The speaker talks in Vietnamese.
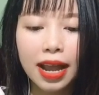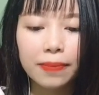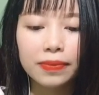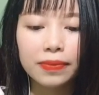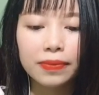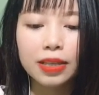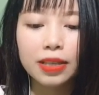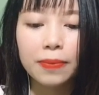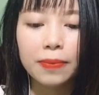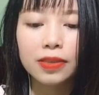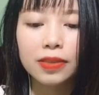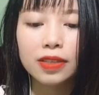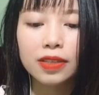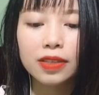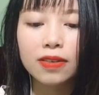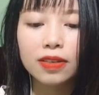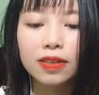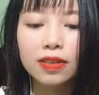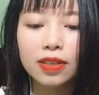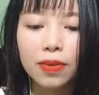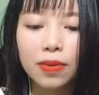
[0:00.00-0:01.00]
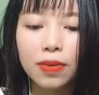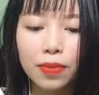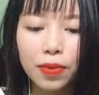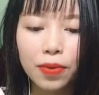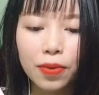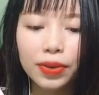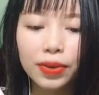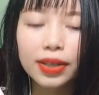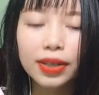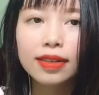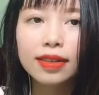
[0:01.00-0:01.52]
dập xương sống mũi,
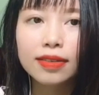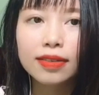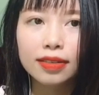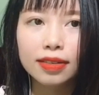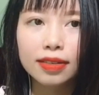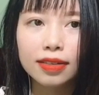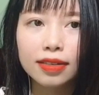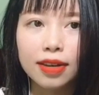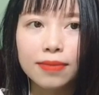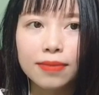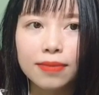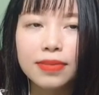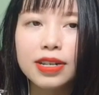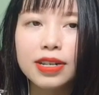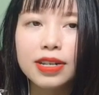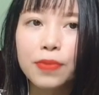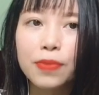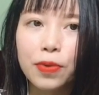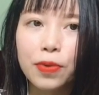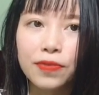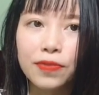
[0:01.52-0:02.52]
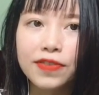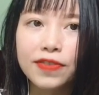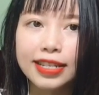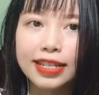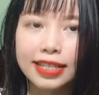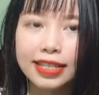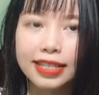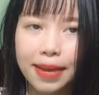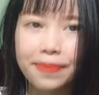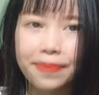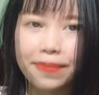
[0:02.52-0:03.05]
thương tật 14%.